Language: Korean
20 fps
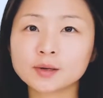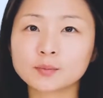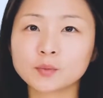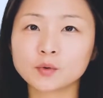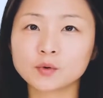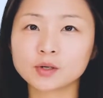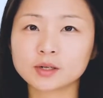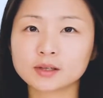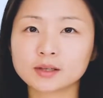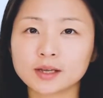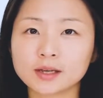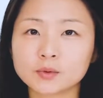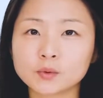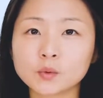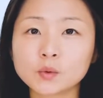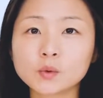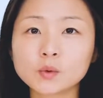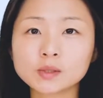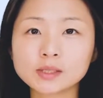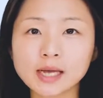모를
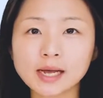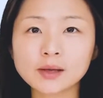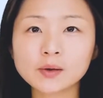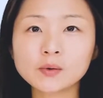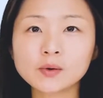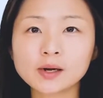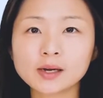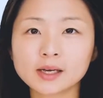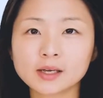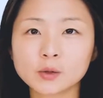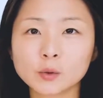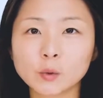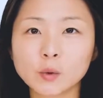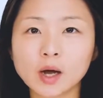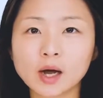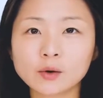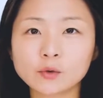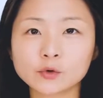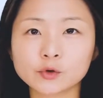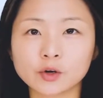때도 사용하기도
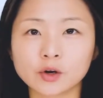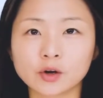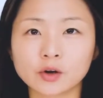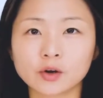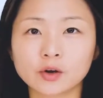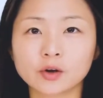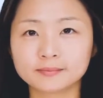하고요.